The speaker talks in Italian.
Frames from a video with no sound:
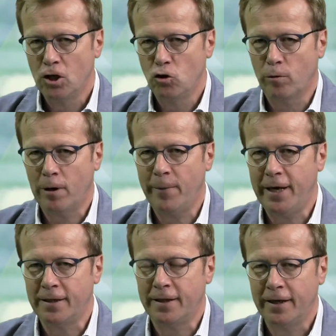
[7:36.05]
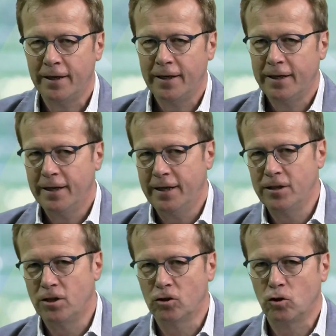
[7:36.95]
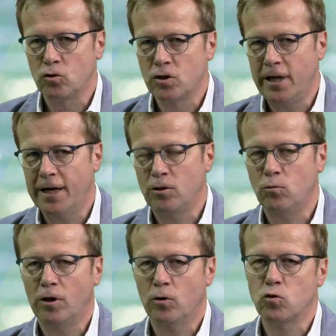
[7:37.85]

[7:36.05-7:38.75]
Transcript: Normalmente l'introito consigliato in uno che ha